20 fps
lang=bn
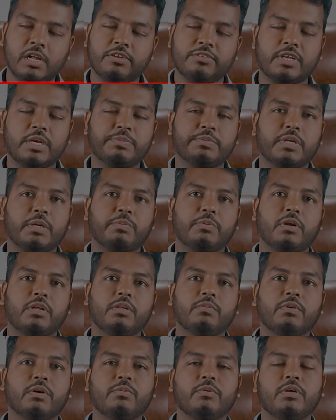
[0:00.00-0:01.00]
সাবস্ক্রাইব করে
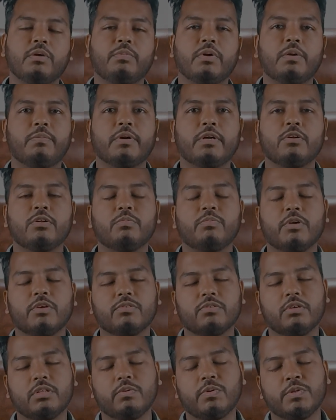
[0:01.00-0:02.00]
দিন এবং বেল বাটন প্রেস
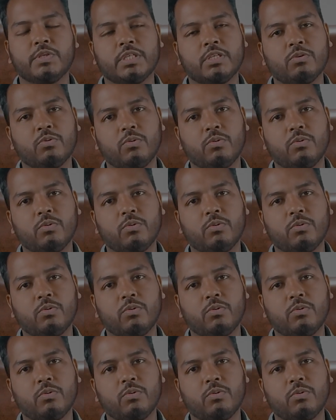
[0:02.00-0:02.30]
করে দেবেন যাতে